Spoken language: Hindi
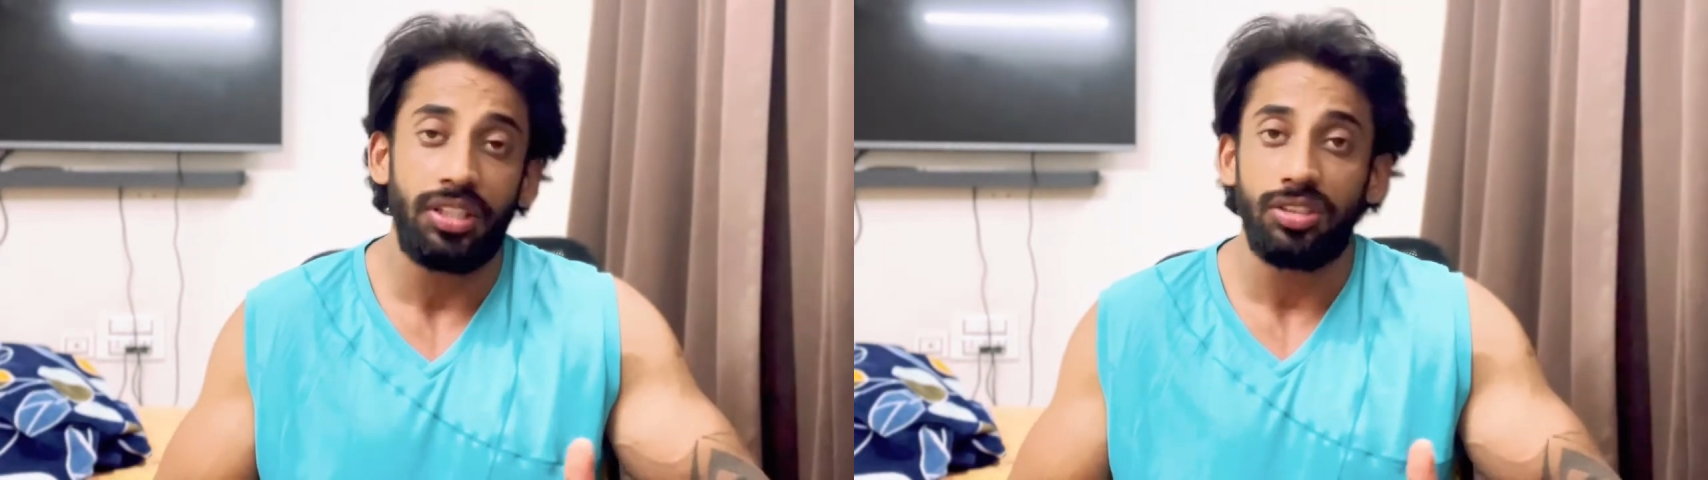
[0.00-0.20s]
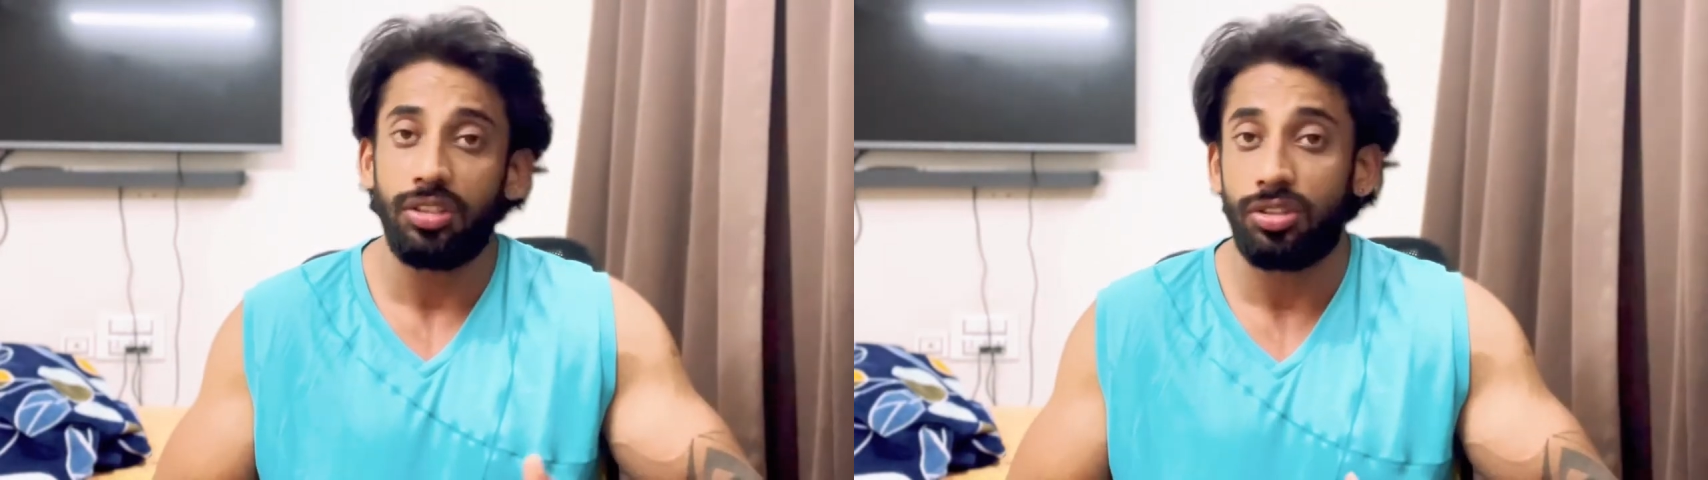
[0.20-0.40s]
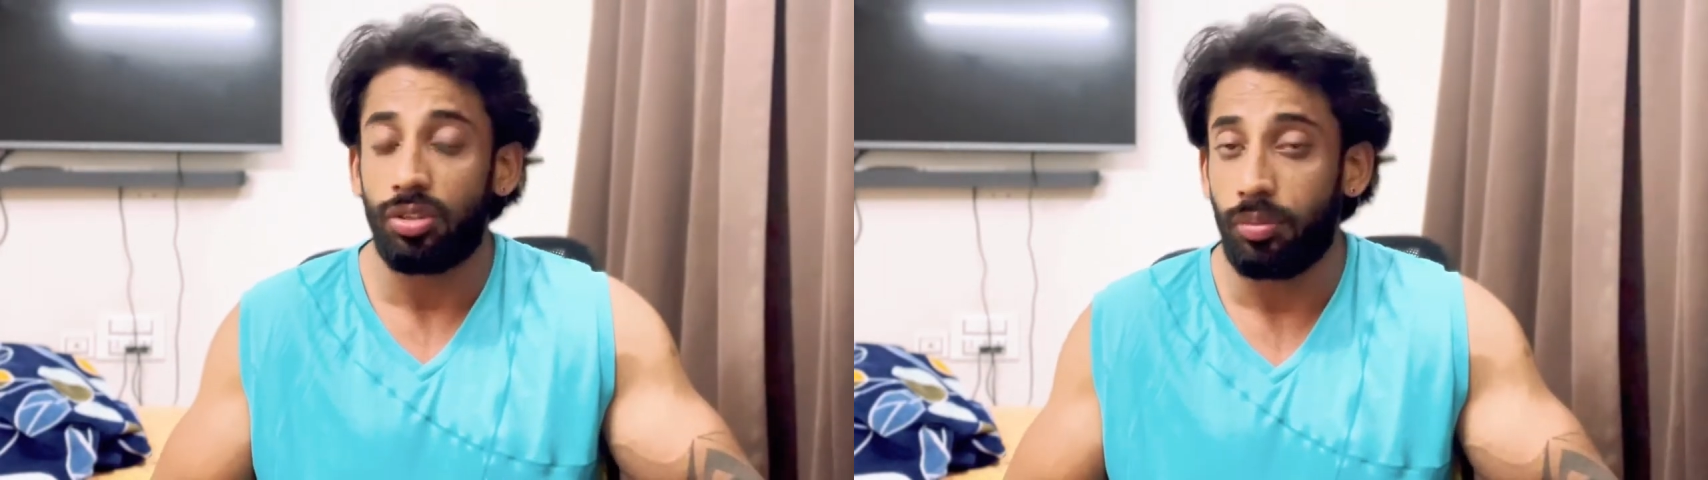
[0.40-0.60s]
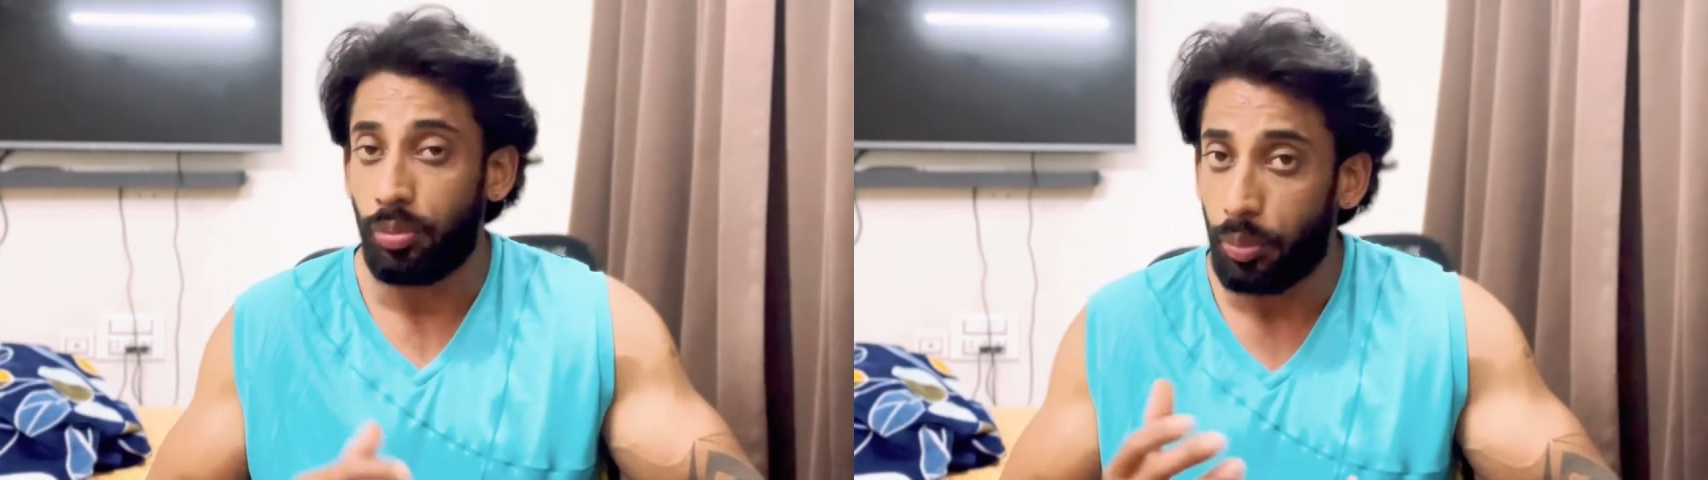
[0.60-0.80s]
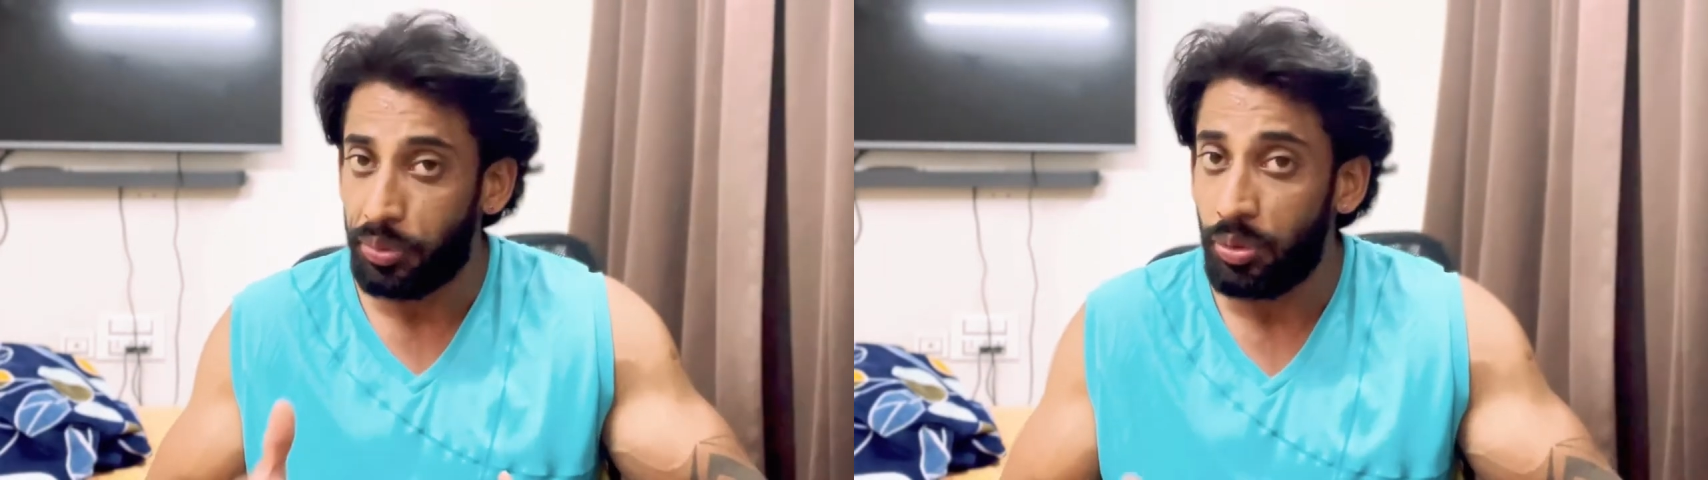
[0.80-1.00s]
टेस्टोस्टेरॉन
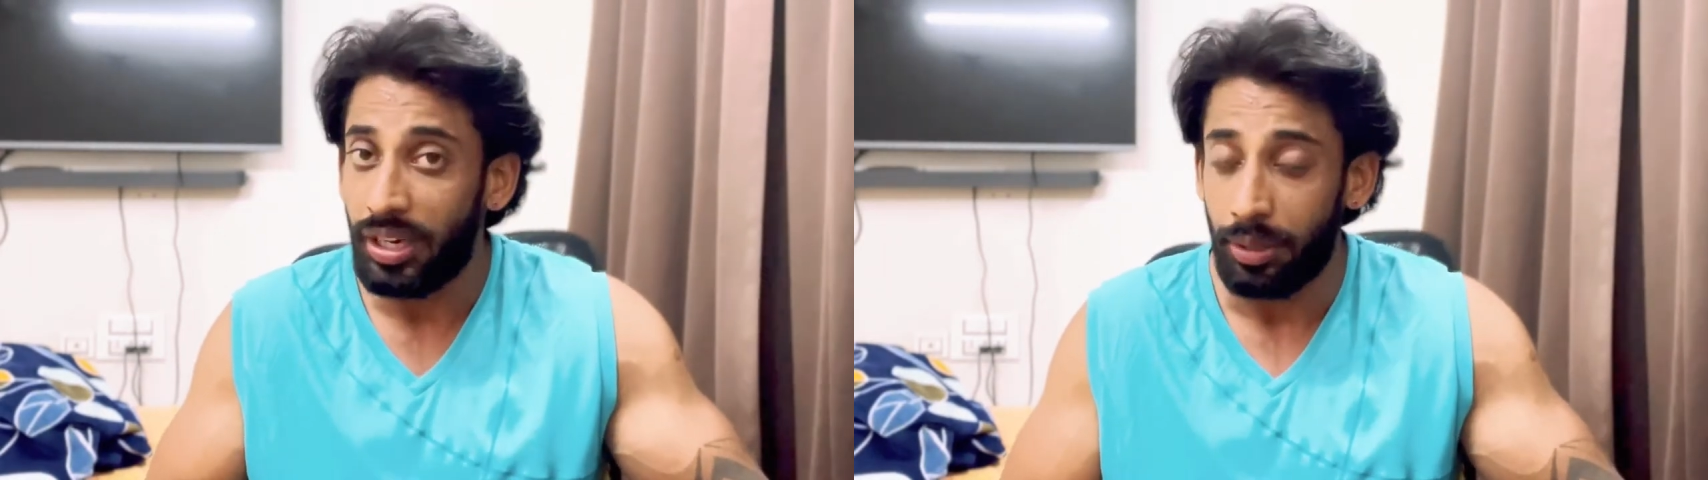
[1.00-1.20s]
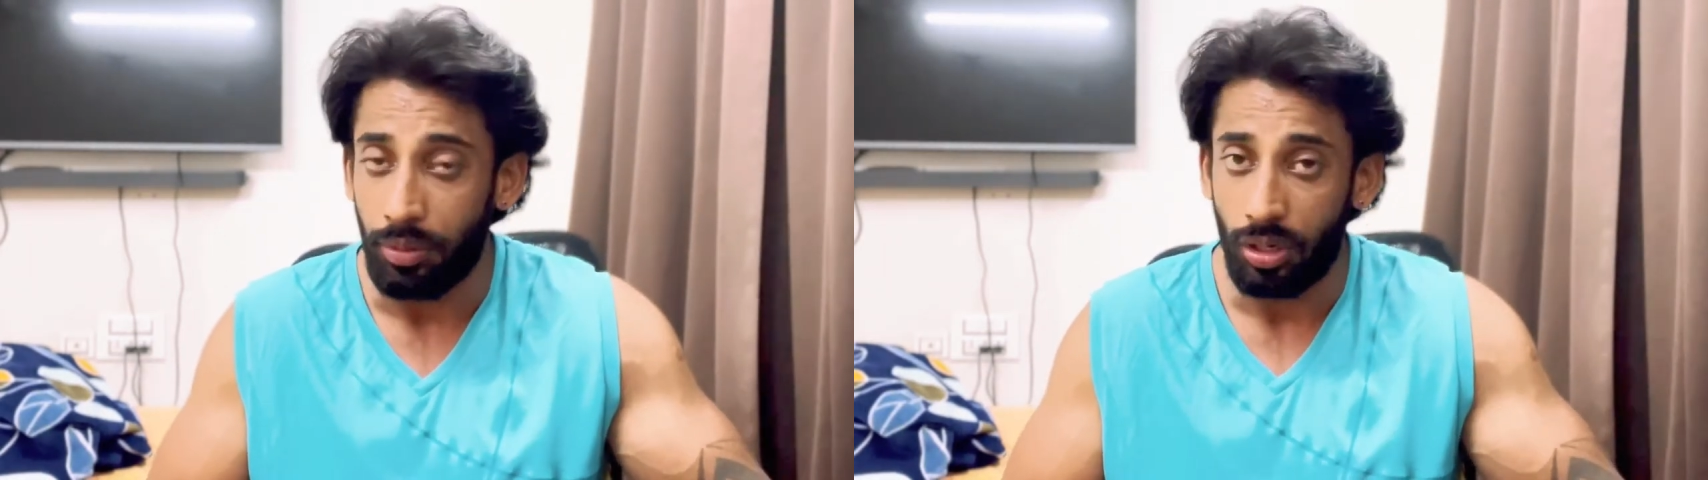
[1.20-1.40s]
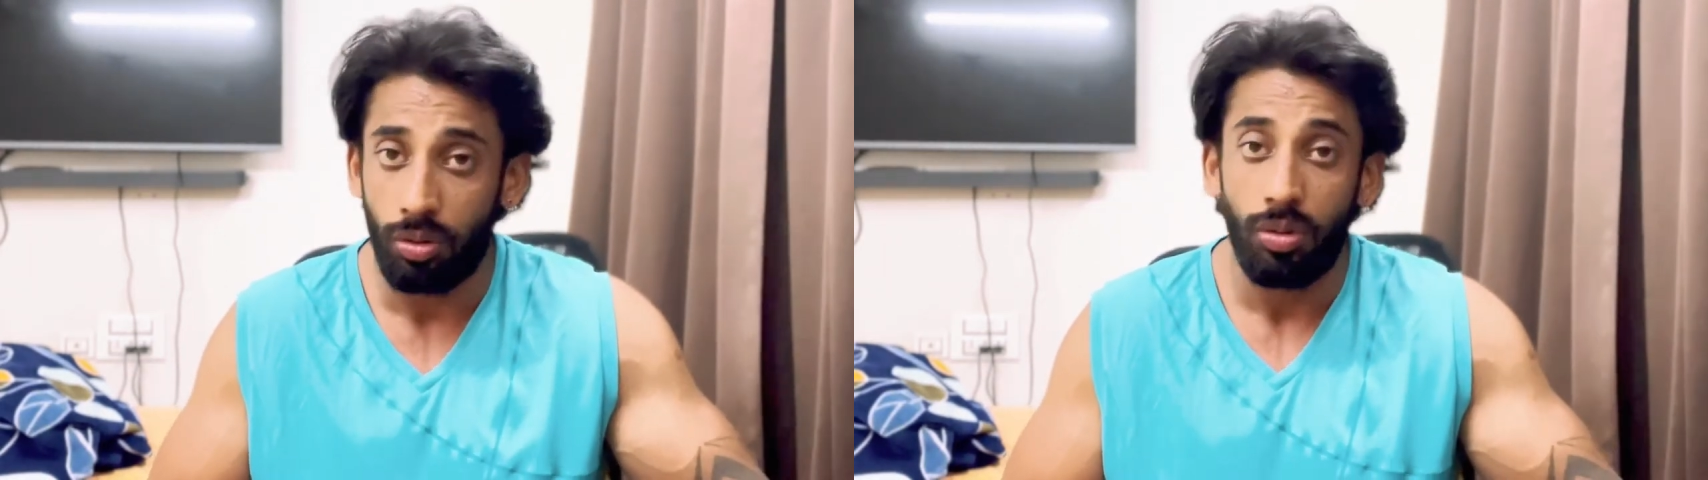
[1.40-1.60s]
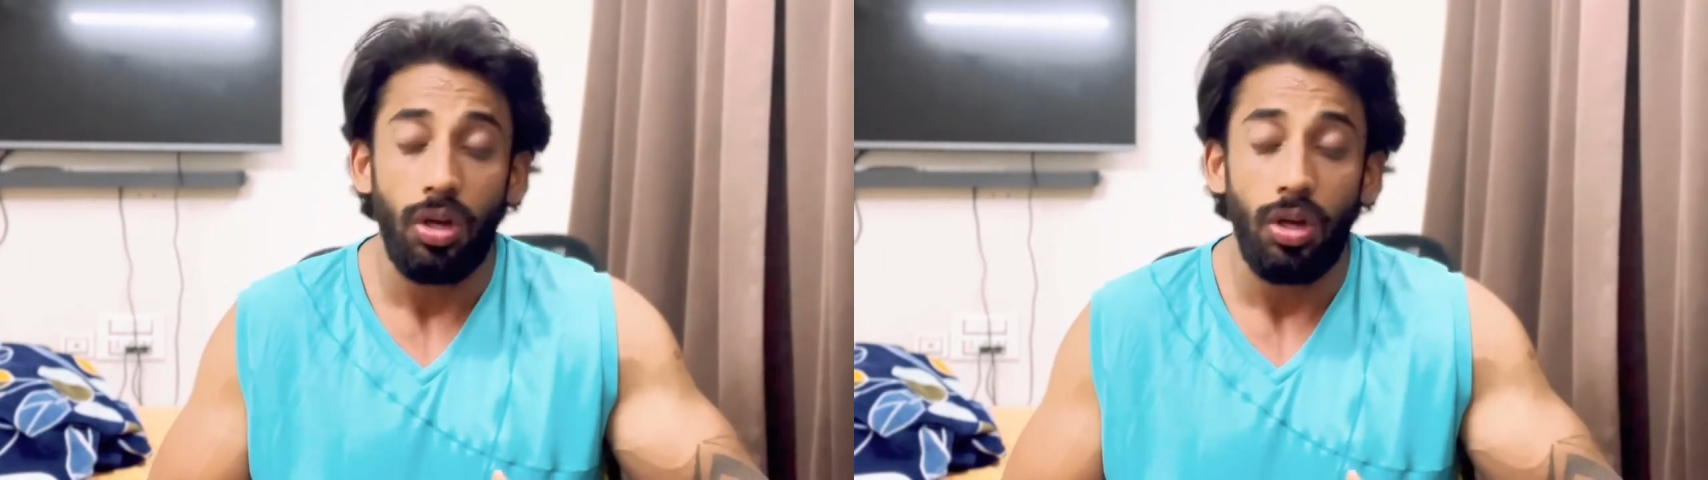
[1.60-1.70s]
प्रोप्यूनेट बनाओ